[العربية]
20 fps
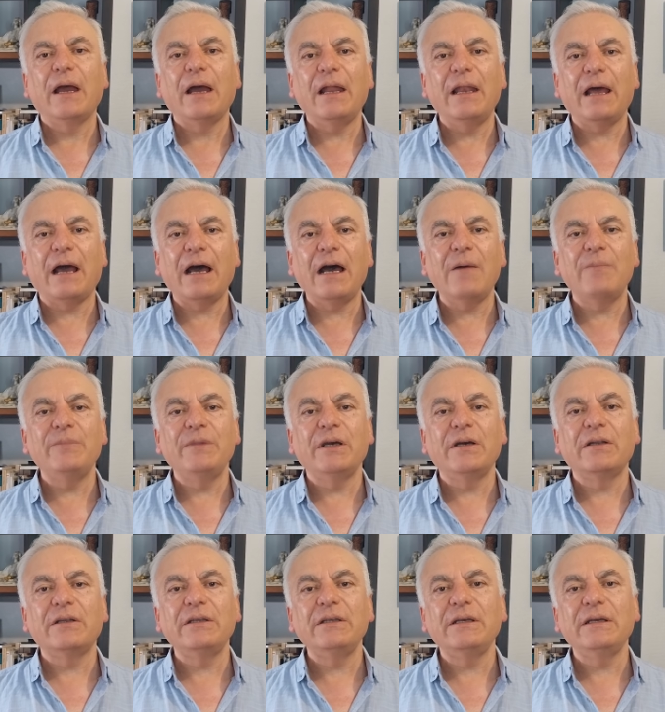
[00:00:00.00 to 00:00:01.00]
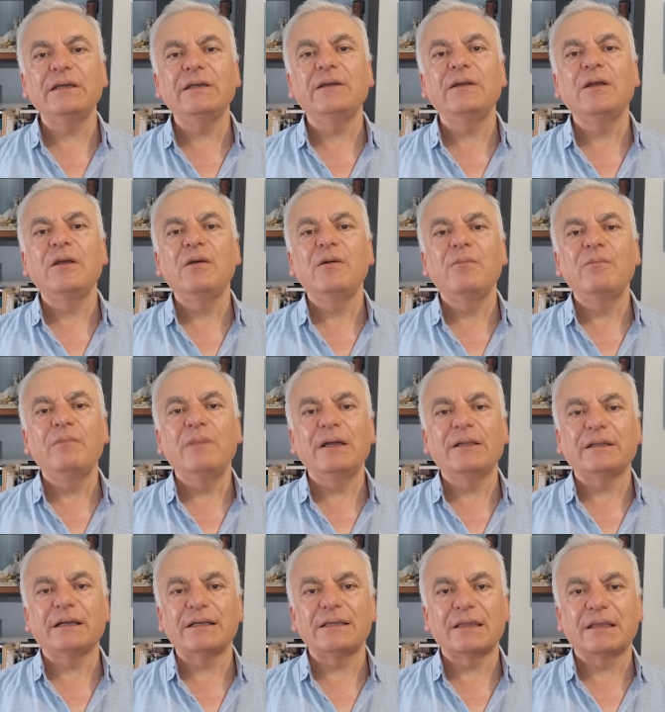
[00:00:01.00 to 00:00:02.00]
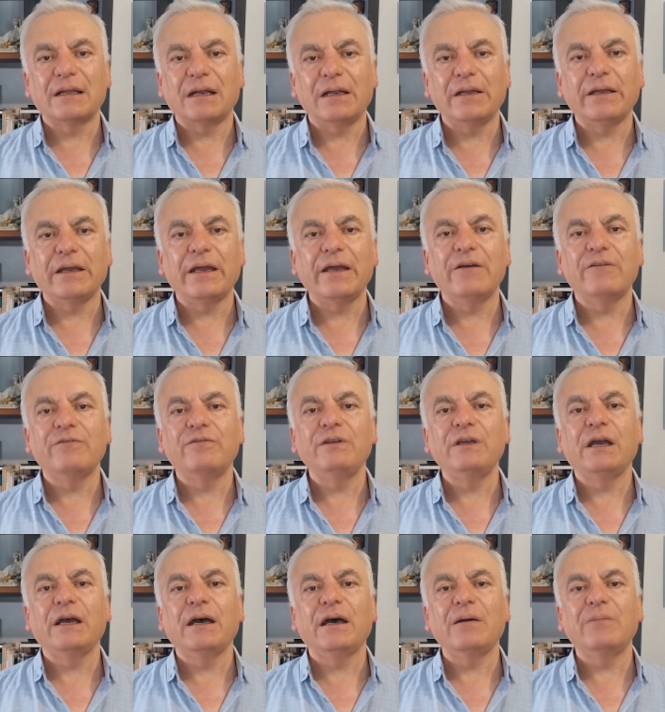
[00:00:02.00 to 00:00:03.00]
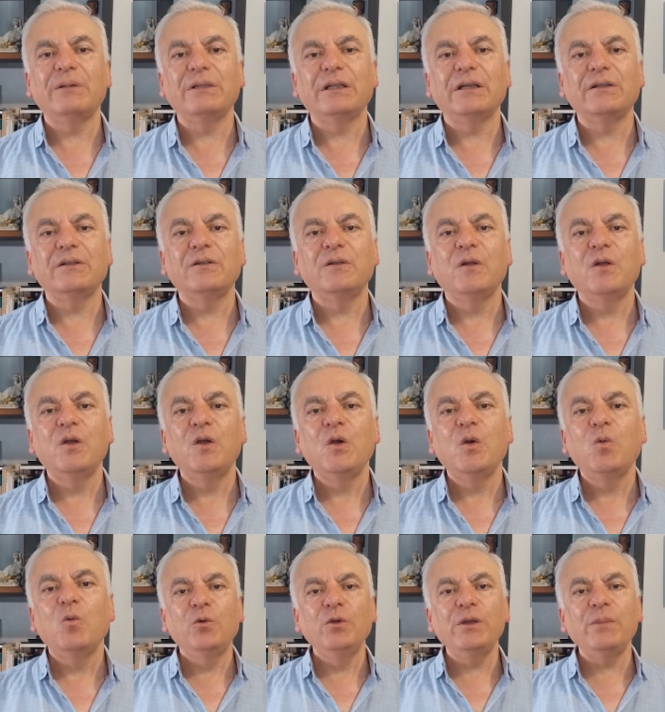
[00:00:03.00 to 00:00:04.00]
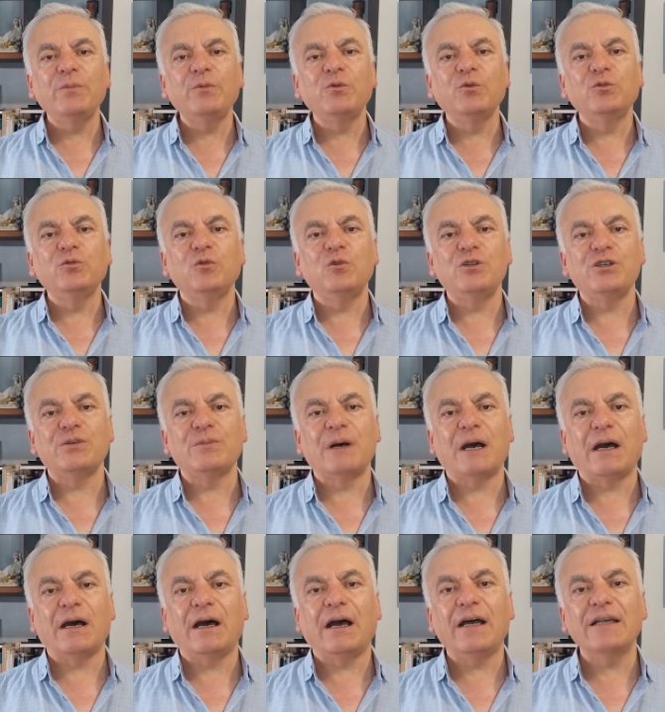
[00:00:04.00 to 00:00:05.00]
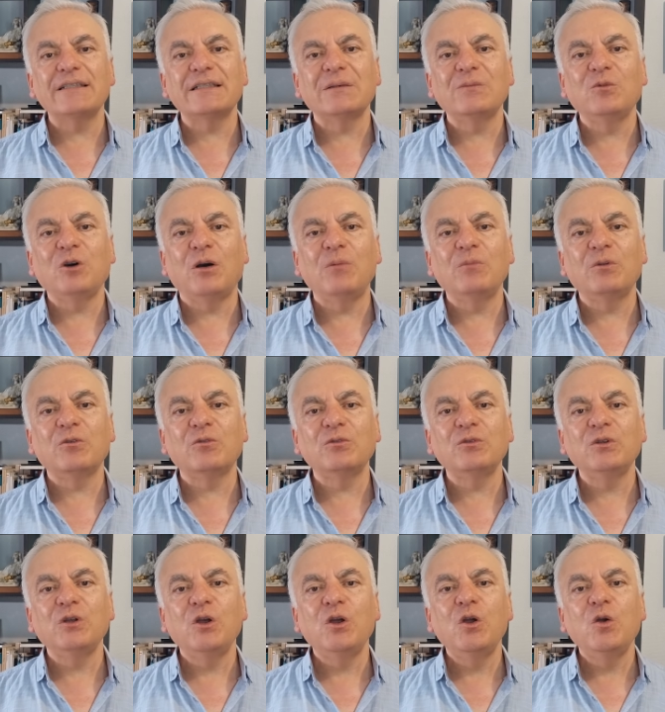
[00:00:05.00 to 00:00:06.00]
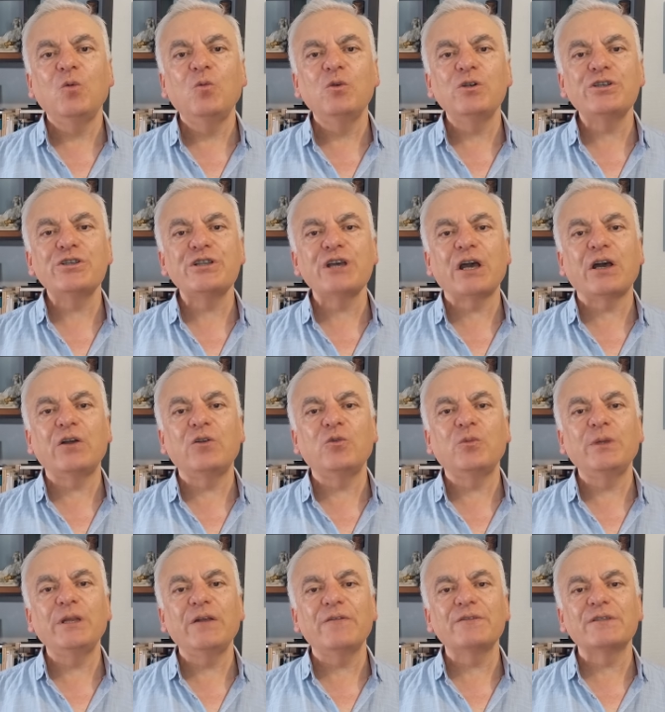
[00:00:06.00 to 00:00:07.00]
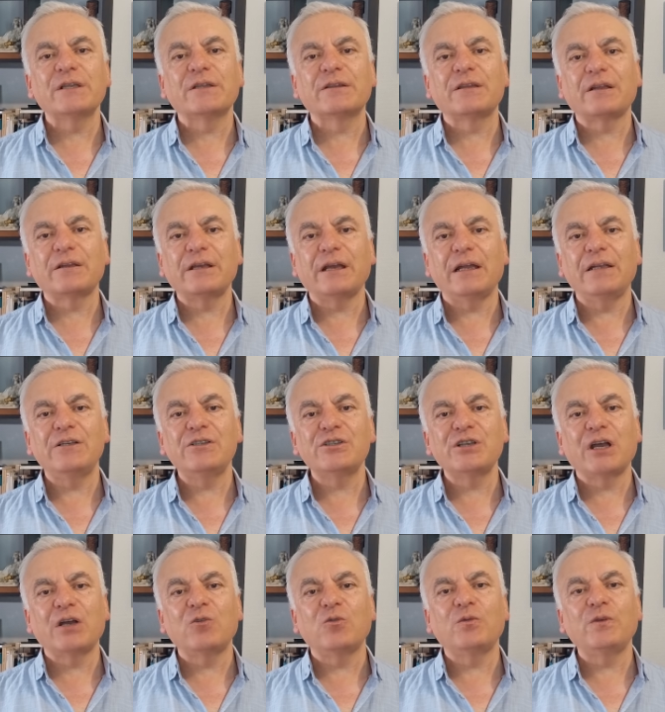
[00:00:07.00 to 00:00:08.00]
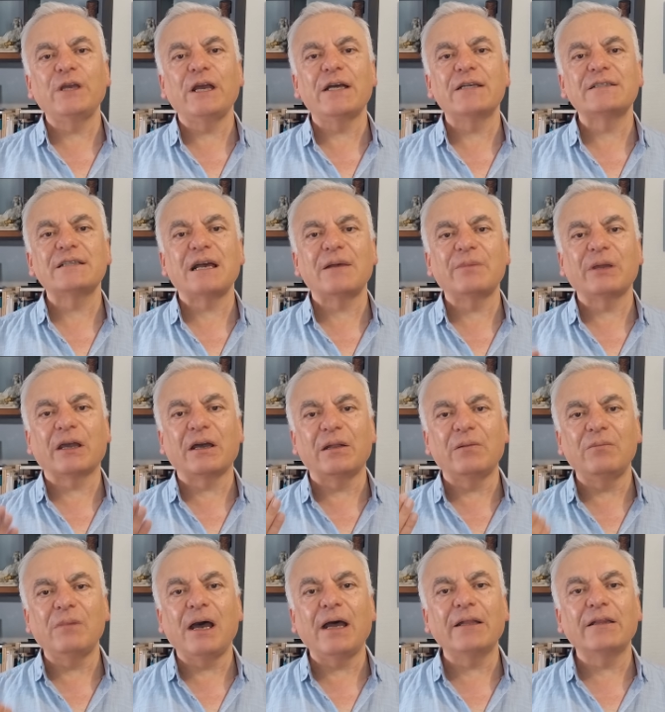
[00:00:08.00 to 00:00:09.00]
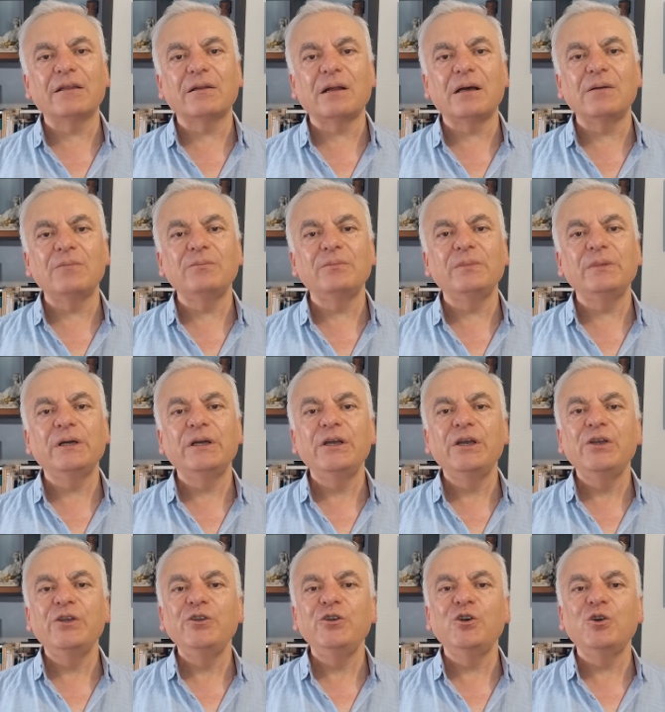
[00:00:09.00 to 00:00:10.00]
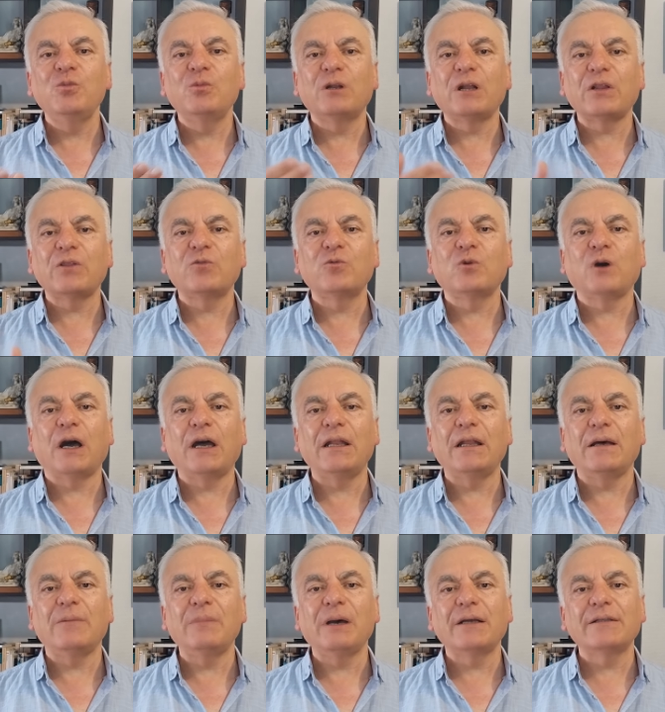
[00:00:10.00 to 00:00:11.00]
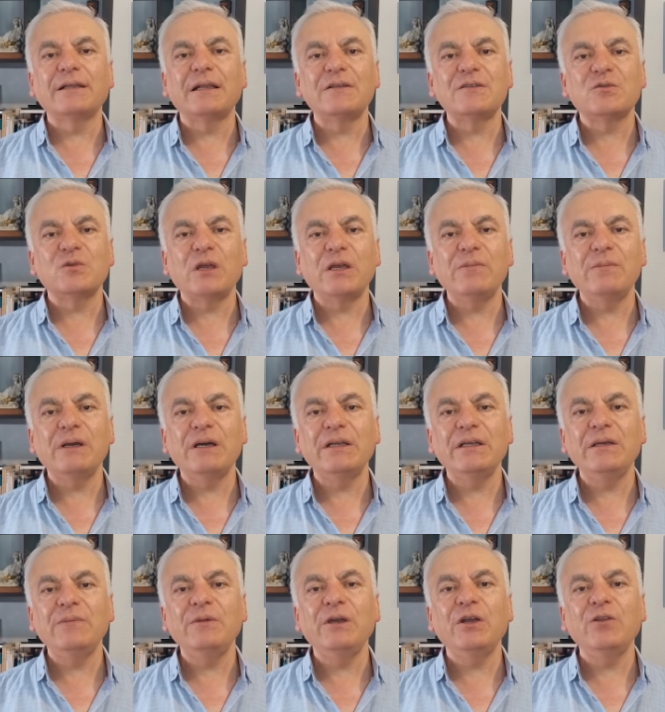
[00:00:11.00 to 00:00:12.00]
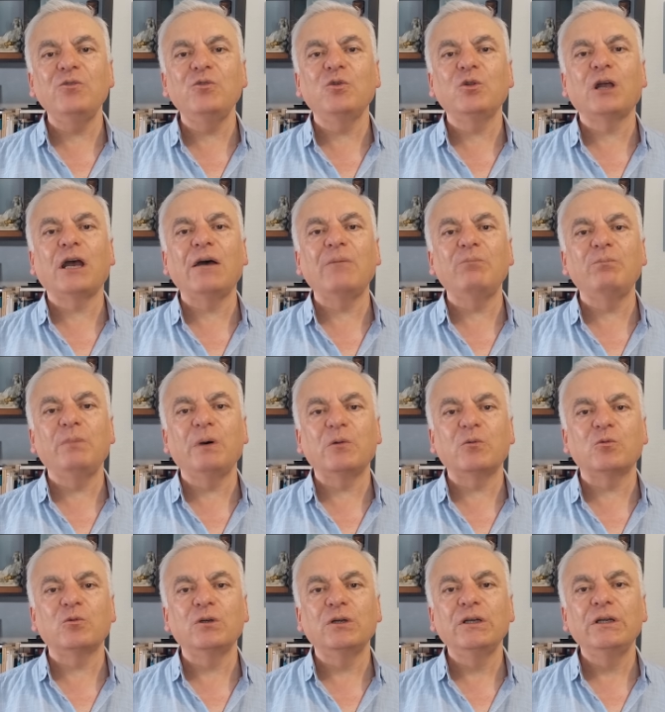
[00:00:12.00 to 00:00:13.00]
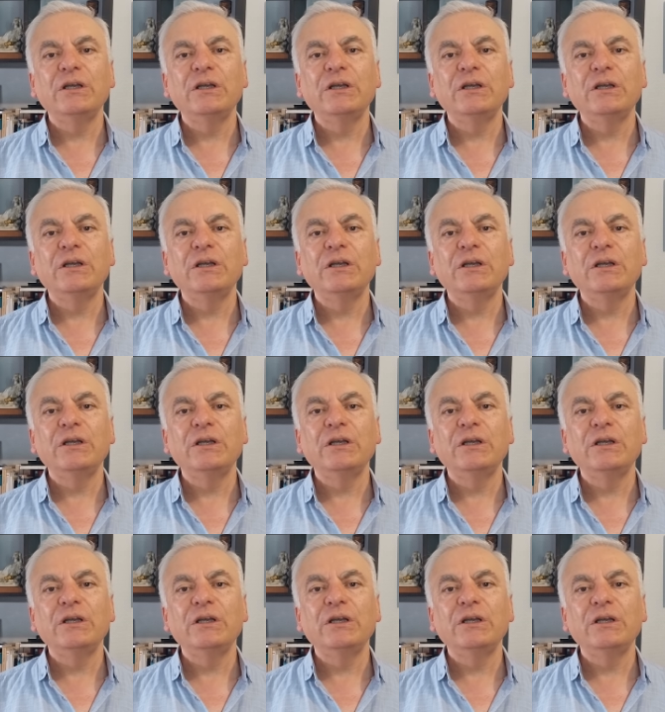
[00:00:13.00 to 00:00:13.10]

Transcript: ألعاب نارية ما تأثر الكيان فيها أبدا ويبدو أن الجماعة حسموا أمرهم واشتغلوا بنفس الطريقة اللي اشتغلوا فيها سابقا مع ترامب يوم ردوا على مقتل سليماني بأنهم خبروا